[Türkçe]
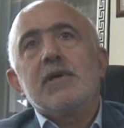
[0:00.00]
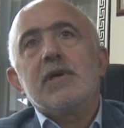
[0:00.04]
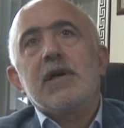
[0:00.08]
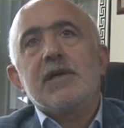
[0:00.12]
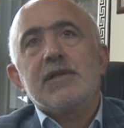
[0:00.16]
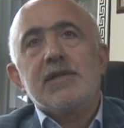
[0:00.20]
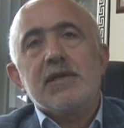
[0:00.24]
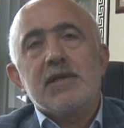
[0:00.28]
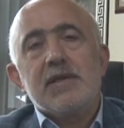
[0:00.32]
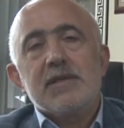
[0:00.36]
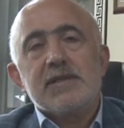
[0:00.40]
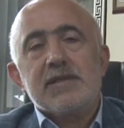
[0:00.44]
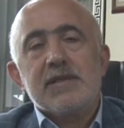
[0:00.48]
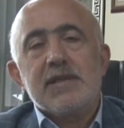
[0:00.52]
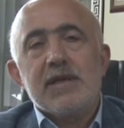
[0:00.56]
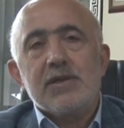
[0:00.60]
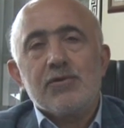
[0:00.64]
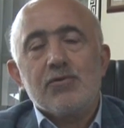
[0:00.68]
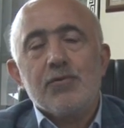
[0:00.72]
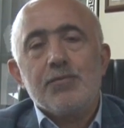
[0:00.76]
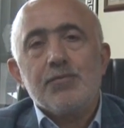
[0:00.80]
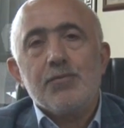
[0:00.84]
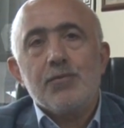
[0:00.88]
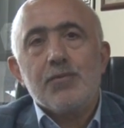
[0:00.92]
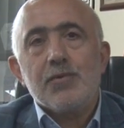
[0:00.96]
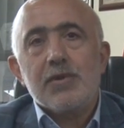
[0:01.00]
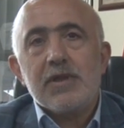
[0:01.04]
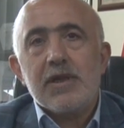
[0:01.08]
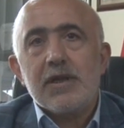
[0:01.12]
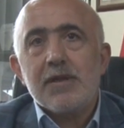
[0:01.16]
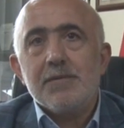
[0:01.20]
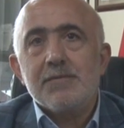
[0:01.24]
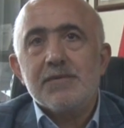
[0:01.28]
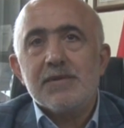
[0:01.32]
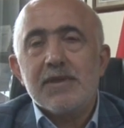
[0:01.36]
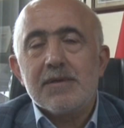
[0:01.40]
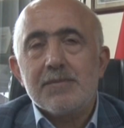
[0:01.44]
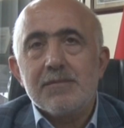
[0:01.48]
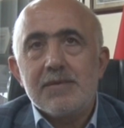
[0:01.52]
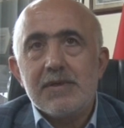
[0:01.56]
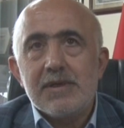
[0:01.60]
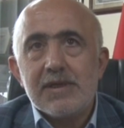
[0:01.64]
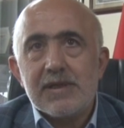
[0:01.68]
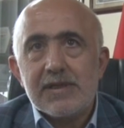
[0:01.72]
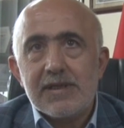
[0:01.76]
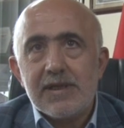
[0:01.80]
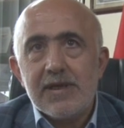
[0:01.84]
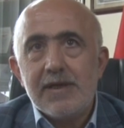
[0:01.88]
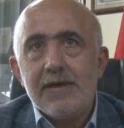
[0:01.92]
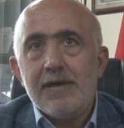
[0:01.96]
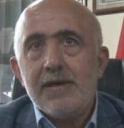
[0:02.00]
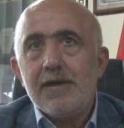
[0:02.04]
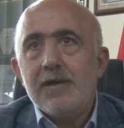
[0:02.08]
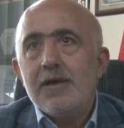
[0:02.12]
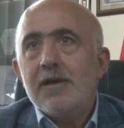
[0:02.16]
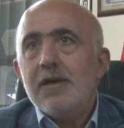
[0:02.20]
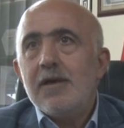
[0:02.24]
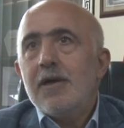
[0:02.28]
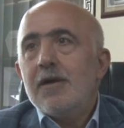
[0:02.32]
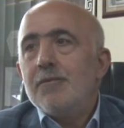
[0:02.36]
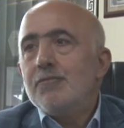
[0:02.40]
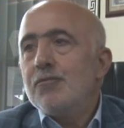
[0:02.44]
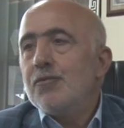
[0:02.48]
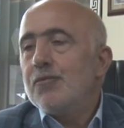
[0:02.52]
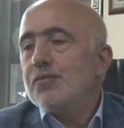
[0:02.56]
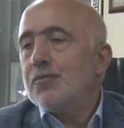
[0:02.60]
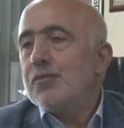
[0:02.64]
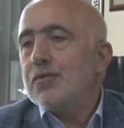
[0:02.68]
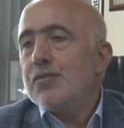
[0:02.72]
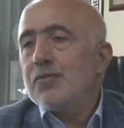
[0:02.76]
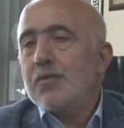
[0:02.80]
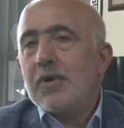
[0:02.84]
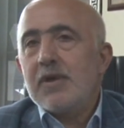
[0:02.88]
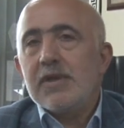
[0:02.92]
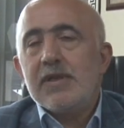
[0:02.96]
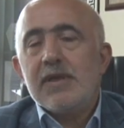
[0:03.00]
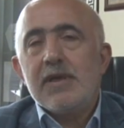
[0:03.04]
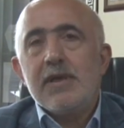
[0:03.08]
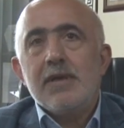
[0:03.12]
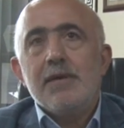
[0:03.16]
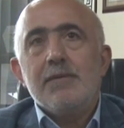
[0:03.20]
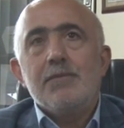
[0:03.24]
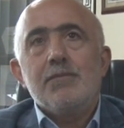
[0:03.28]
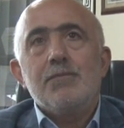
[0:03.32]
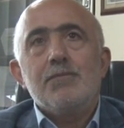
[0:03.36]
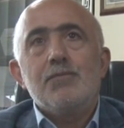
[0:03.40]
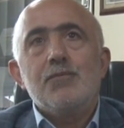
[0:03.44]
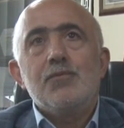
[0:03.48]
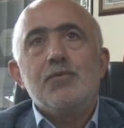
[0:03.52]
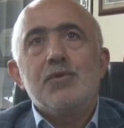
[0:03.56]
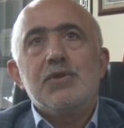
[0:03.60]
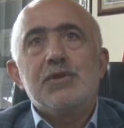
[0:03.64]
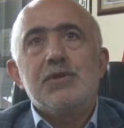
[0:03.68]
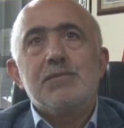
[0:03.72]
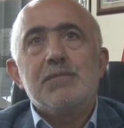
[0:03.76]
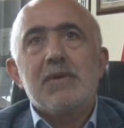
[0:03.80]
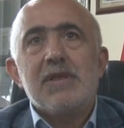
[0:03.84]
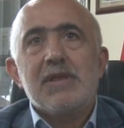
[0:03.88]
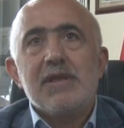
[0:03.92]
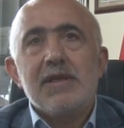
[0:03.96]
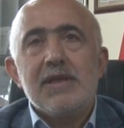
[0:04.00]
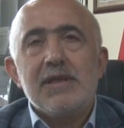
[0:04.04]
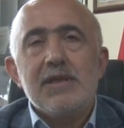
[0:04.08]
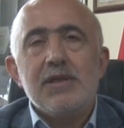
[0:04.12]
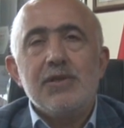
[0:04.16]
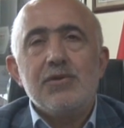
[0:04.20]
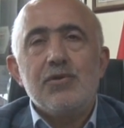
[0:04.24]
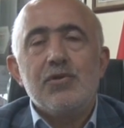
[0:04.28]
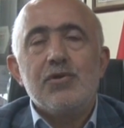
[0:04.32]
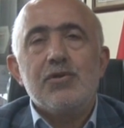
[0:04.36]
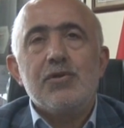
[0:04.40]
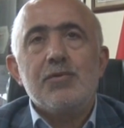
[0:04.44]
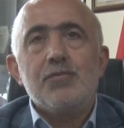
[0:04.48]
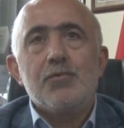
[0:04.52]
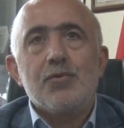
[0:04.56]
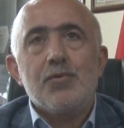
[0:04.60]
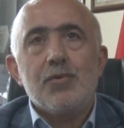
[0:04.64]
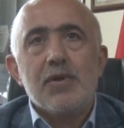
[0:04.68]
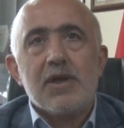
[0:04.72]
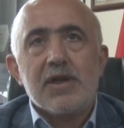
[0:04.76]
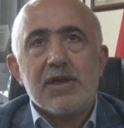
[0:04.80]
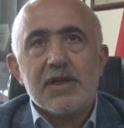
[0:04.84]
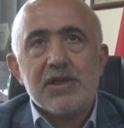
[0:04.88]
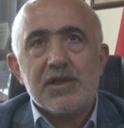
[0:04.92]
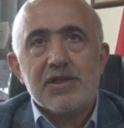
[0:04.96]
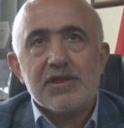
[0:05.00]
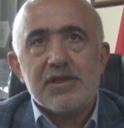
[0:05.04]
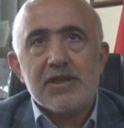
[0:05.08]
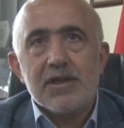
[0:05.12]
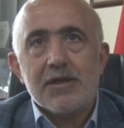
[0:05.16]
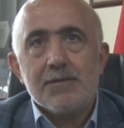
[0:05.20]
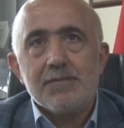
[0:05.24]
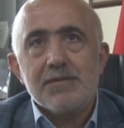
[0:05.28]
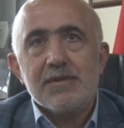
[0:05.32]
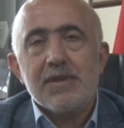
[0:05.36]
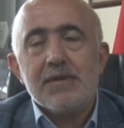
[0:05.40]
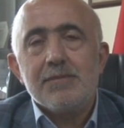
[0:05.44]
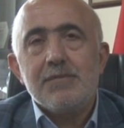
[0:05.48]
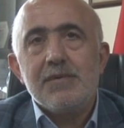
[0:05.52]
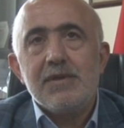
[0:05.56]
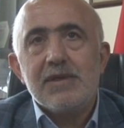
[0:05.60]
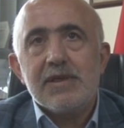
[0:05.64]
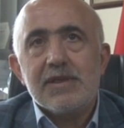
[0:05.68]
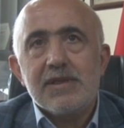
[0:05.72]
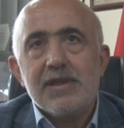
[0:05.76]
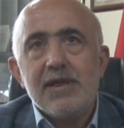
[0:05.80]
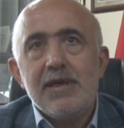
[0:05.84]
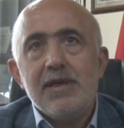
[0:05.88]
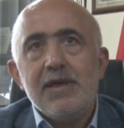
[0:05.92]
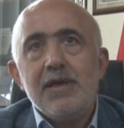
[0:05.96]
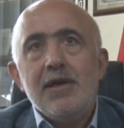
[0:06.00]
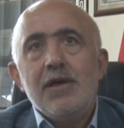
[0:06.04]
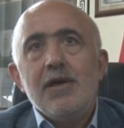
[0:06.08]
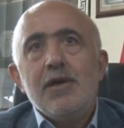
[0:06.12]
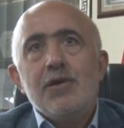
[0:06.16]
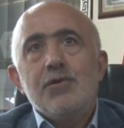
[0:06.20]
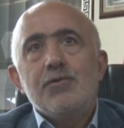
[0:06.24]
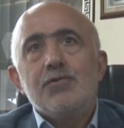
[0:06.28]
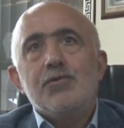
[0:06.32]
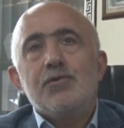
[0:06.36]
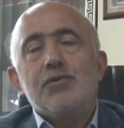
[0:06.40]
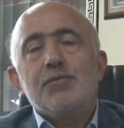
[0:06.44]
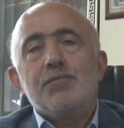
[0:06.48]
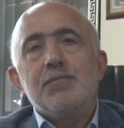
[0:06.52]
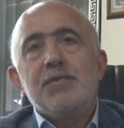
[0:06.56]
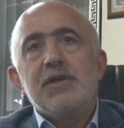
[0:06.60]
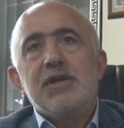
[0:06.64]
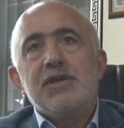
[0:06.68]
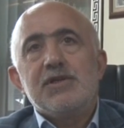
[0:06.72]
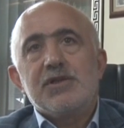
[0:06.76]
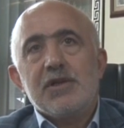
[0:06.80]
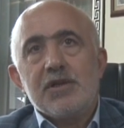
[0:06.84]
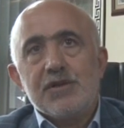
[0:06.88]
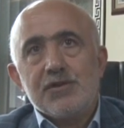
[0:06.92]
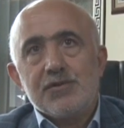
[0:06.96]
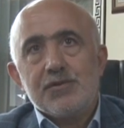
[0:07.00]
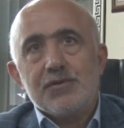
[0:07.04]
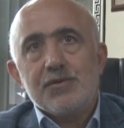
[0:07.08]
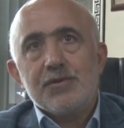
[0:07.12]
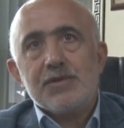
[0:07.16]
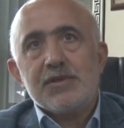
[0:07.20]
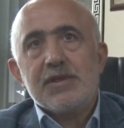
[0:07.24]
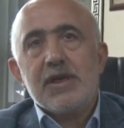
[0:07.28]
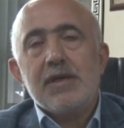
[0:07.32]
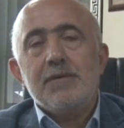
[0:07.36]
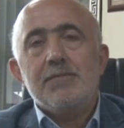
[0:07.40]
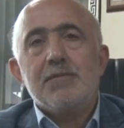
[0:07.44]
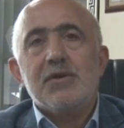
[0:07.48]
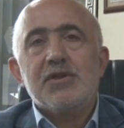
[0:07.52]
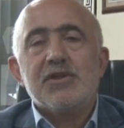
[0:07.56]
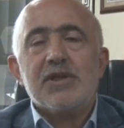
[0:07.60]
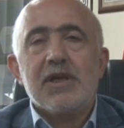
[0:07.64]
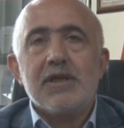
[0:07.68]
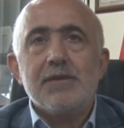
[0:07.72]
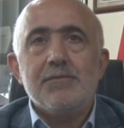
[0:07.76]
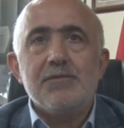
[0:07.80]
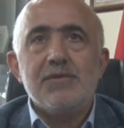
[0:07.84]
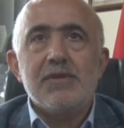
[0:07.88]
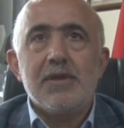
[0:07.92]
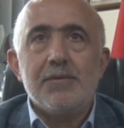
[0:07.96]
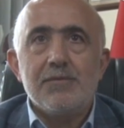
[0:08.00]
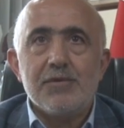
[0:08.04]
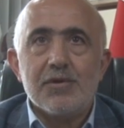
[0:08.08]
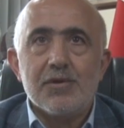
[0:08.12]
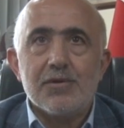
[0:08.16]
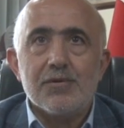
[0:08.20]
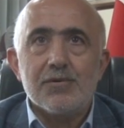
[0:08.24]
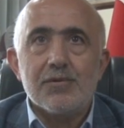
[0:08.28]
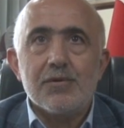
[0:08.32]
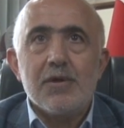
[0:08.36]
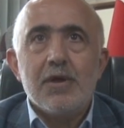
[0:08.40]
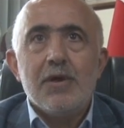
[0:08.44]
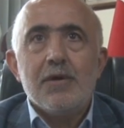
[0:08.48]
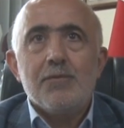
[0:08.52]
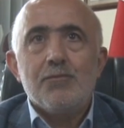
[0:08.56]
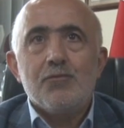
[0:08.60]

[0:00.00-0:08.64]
kadın Kızılay topluluklarımızla birlikte bu minvalde bu hizmetleri yönetim kurulu arkadaşlarımızla birlikte yürütmeye çalışıyoruz. Sayın Başkanımı tebrik ediyorum.